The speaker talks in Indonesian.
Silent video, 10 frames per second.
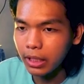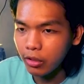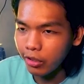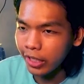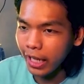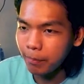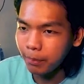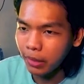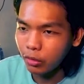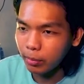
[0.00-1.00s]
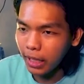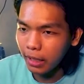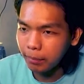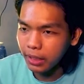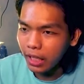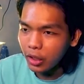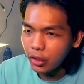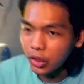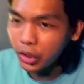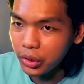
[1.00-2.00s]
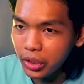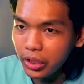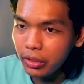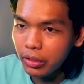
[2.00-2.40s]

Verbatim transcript: bikin golden apple supaya lebih good.